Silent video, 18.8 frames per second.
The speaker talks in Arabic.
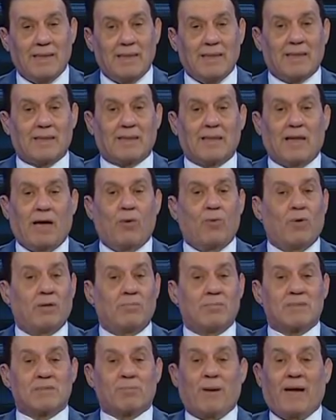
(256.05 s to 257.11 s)
يطلع هو
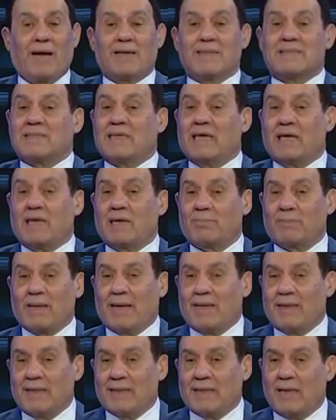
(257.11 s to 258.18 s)
المصباح السحري
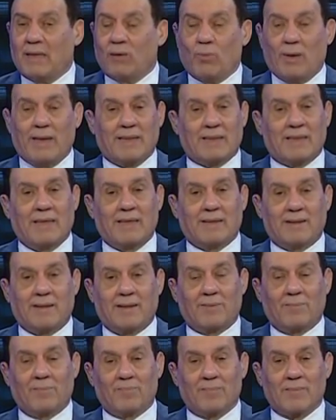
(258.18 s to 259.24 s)
بتاع النادي الاهلي وارد
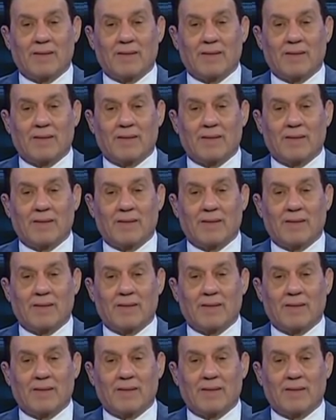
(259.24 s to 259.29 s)
جدا